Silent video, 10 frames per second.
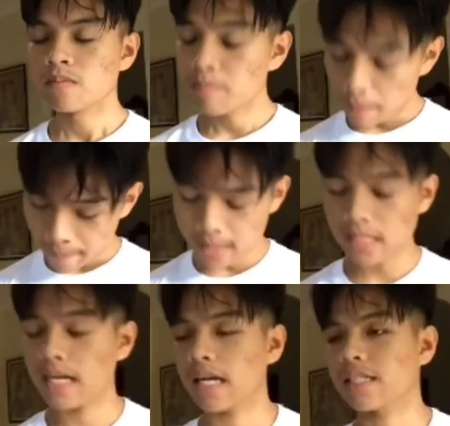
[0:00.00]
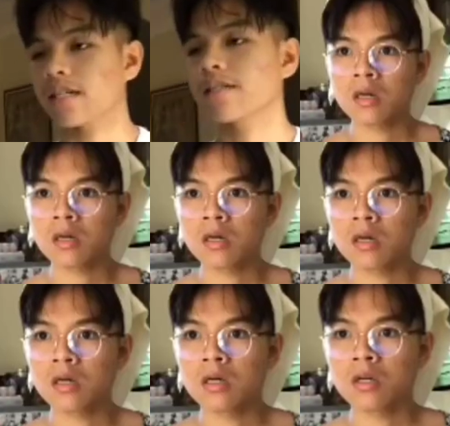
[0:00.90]
Mapanis na talaga siya.
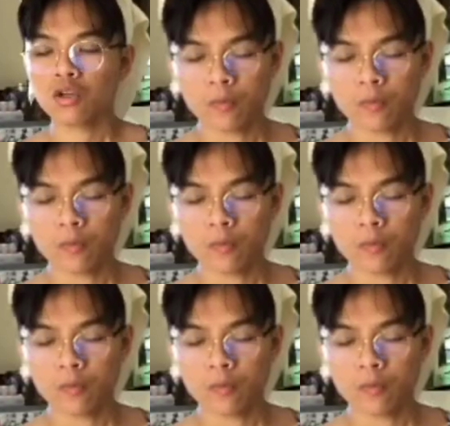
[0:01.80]
Sus